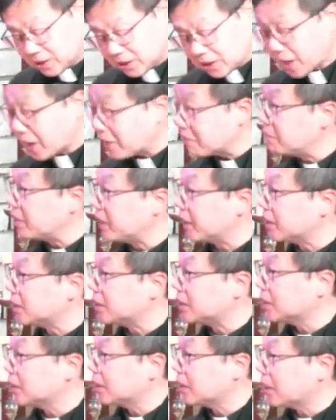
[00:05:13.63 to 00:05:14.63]
阿美
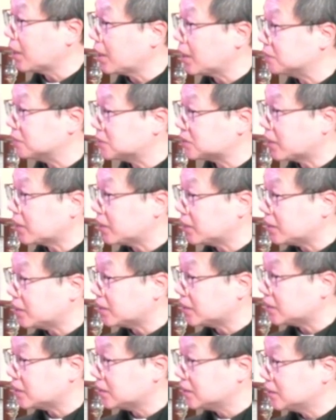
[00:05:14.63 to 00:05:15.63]
安塞
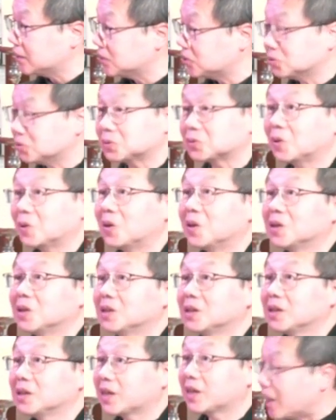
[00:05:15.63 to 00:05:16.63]
内”，就是说
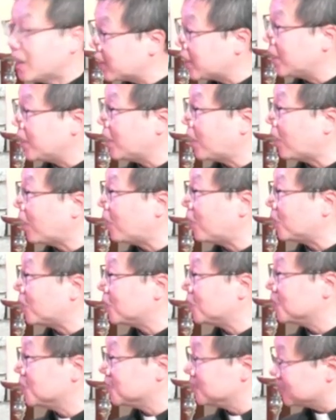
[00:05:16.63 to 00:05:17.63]
刚刚好。
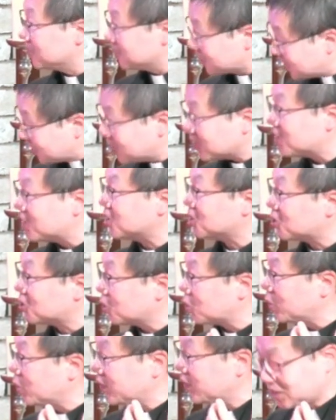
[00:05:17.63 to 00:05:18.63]
个个都
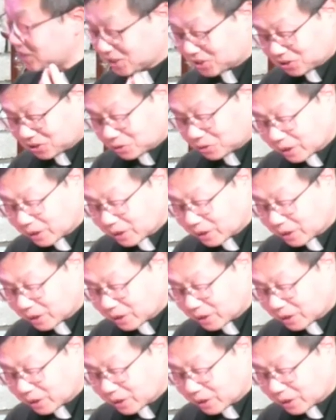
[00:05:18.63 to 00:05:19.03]
会喜欢。